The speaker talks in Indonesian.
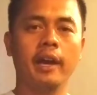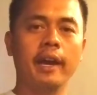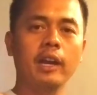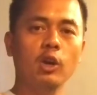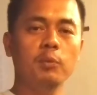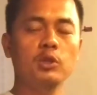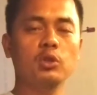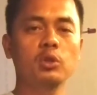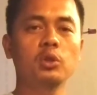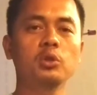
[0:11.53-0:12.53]
Halo
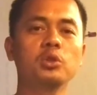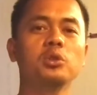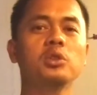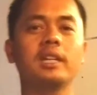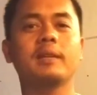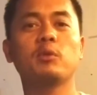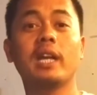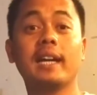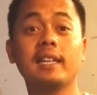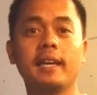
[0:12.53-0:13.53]
bosku, ketemu
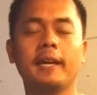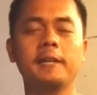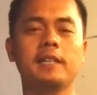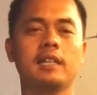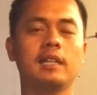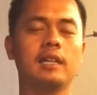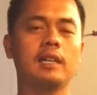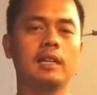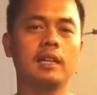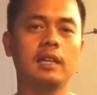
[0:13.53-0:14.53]
lagi ya. E,
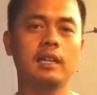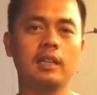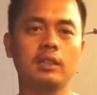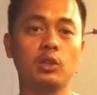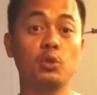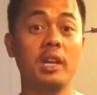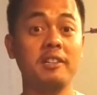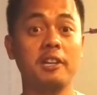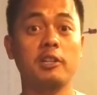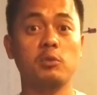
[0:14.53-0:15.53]
tentunya
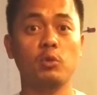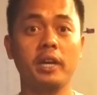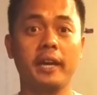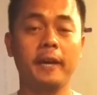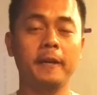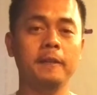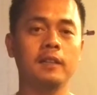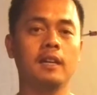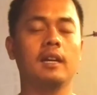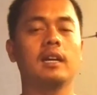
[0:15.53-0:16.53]
sehat semua ya,
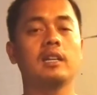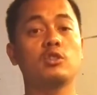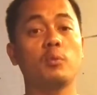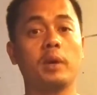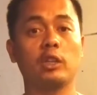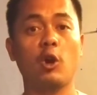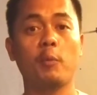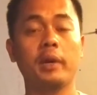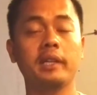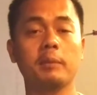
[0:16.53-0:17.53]
e, sobat
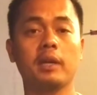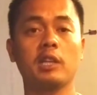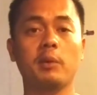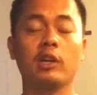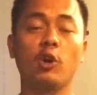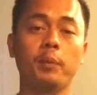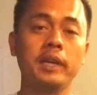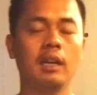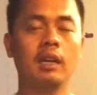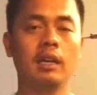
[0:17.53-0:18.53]
kopi, teman-teman
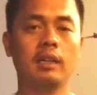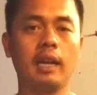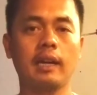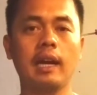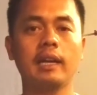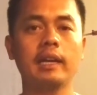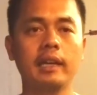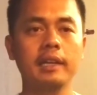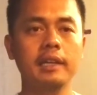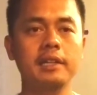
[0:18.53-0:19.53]
kopi. Dan kali
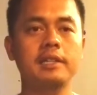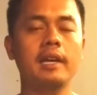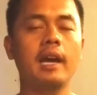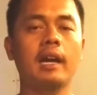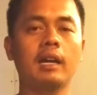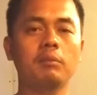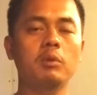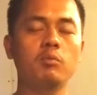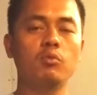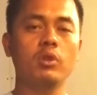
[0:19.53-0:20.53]
ini saya akan
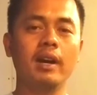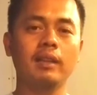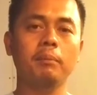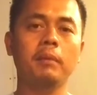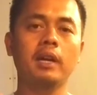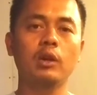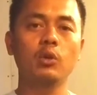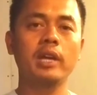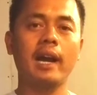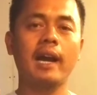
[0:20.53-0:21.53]
membuat menu
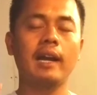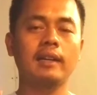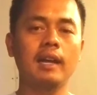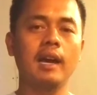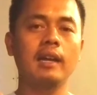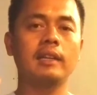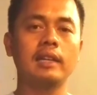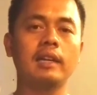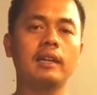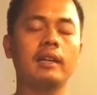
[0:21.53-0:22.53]
yang ada
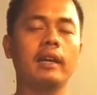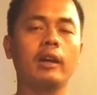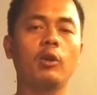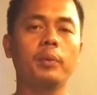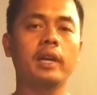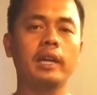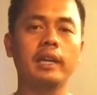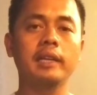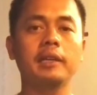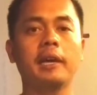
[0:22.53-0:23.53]
di kedai kopi
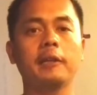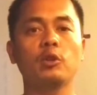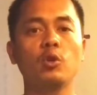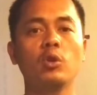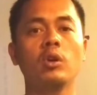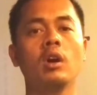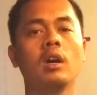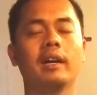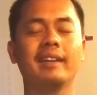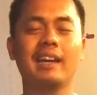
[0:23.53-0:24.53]
ini, yaitu
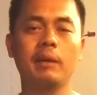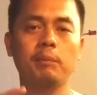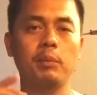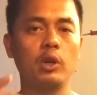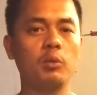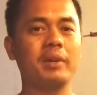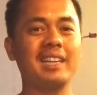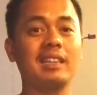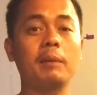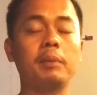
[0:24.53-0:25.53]
yang belum
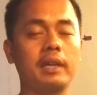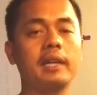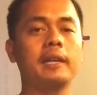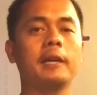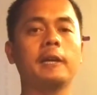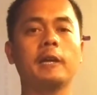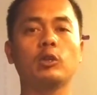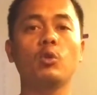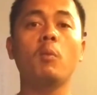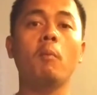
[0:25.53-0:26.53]
kita bikin ya,
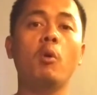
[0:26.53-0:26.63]
yaitu